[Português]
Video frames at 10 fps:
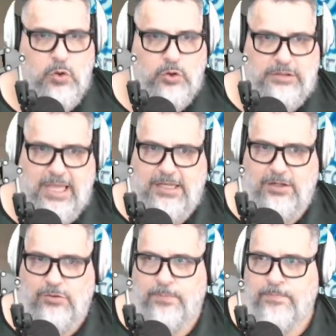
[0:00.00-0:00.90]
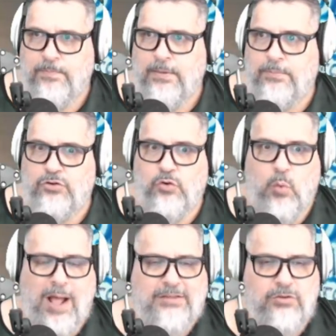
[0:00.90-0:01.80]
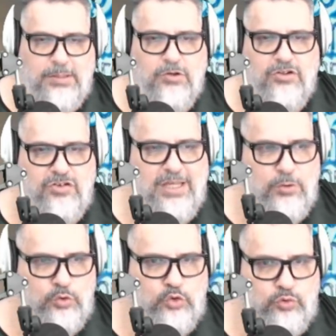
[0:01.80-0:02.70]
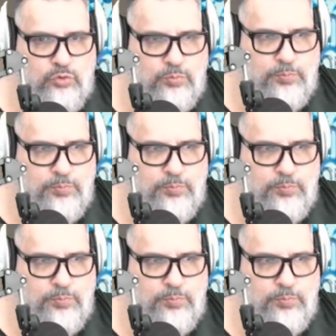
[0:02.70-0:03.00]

O técnico pediu 4 milhões de euros